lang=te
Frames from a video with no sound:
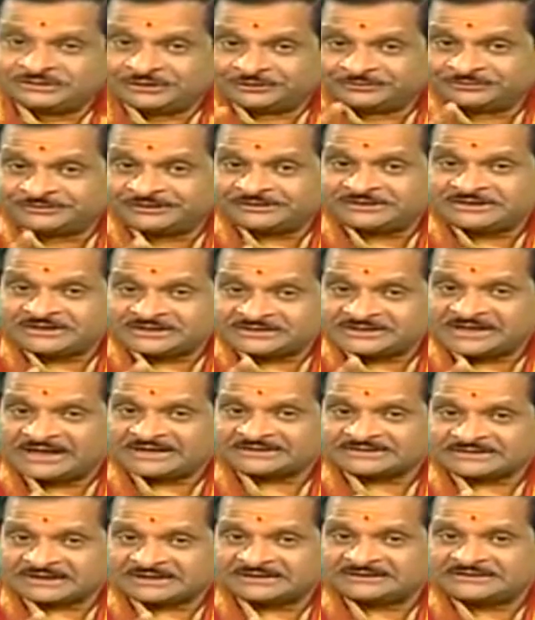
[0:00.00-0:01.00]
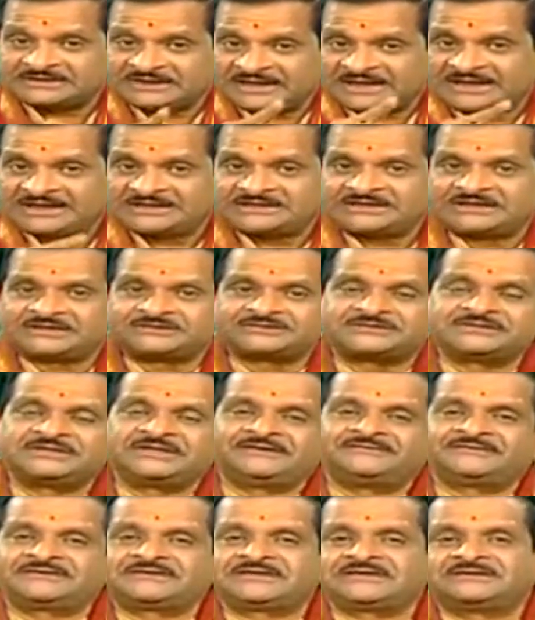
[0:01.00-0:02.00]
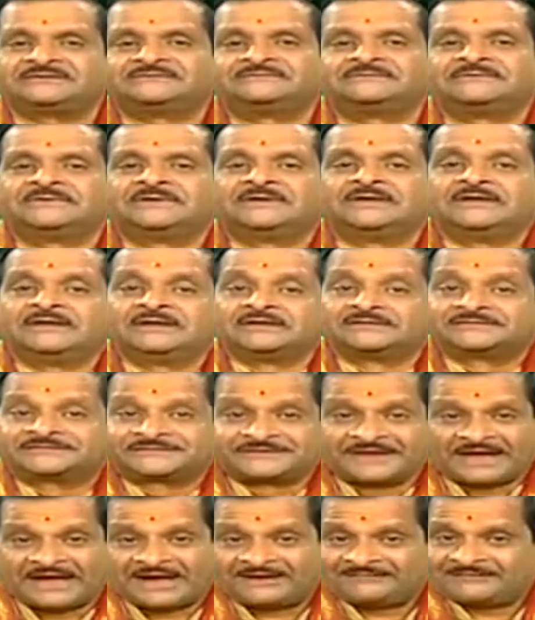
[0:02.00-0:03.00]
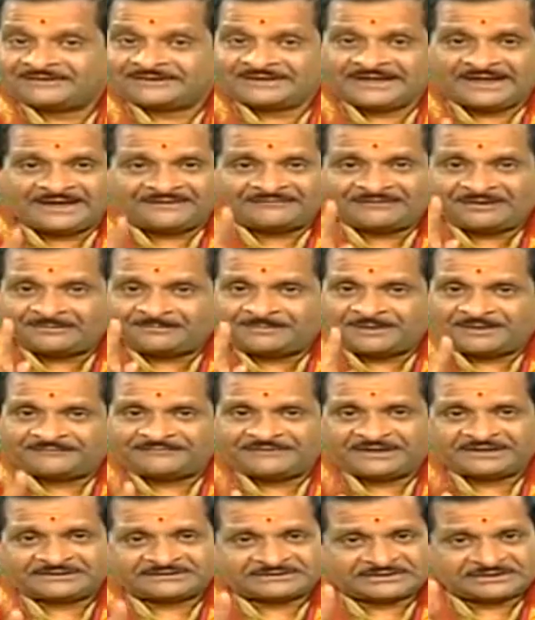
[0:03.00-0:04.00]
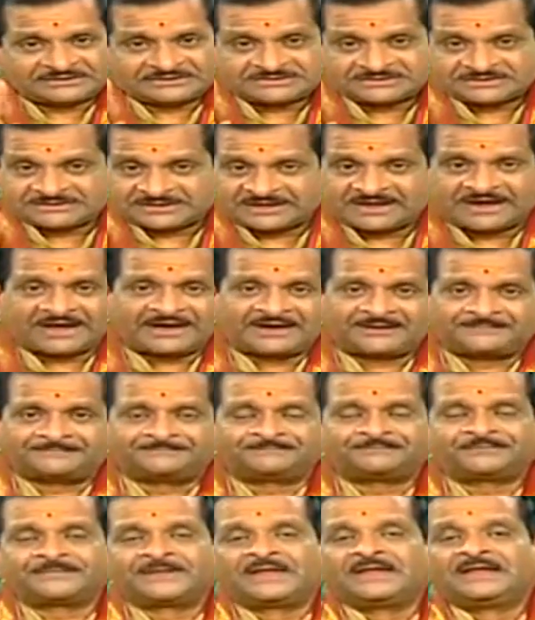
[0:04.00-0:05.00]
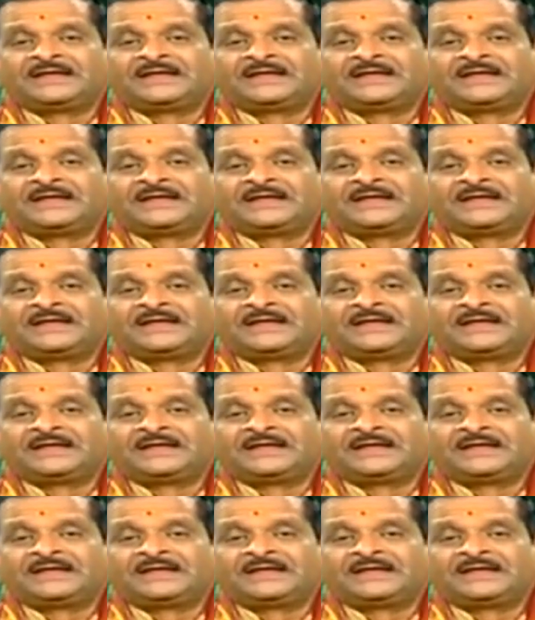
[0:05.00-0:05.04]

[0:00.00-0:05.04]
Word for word: జ్యోతిష శాస్త్రం తెలియజేస్తుంది ఈ విషయం తావదేవ భవేత్ స్నానం